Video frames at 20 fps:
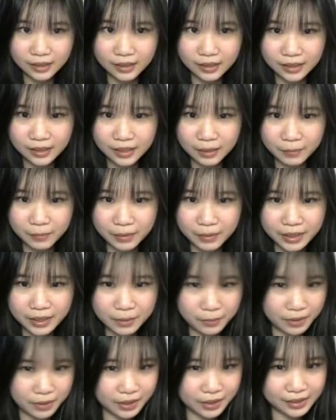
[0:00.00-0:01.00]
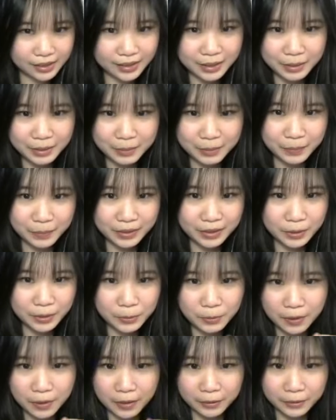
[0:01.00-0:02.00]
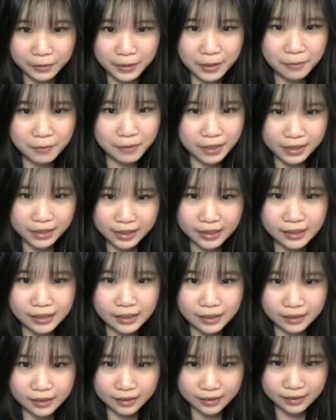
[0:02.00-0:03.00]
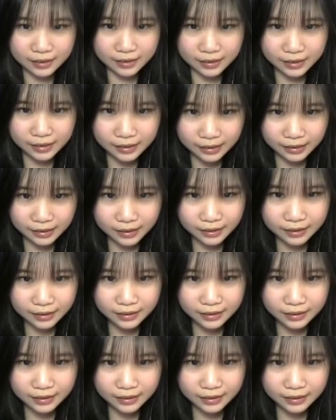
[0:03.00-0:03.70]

apakah bakal dapet sesuatu yang wangi lagi?